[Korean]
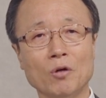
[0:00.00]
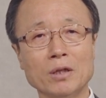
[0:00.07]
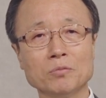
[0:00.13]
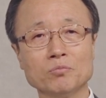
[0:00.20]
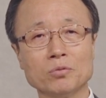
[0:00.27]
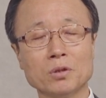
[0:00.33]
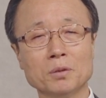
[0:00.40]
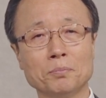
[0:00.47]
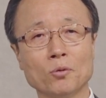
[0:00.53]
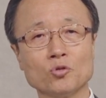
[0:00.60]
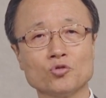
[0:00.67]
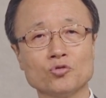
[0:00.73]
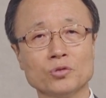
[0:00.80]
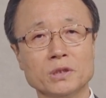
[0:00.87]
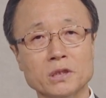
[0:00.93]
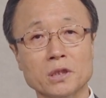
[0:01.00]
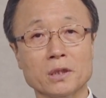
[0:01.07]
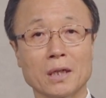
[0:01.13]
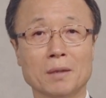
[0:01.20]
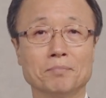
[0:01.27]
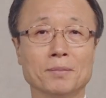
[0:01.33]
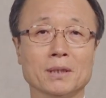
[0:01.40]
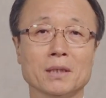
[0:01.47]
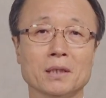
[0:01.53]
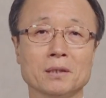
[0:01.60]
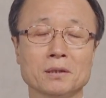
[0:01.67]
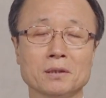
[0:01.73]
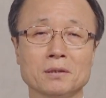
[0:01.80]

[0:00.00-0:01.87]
환부를 볼 수 있어야 합니다.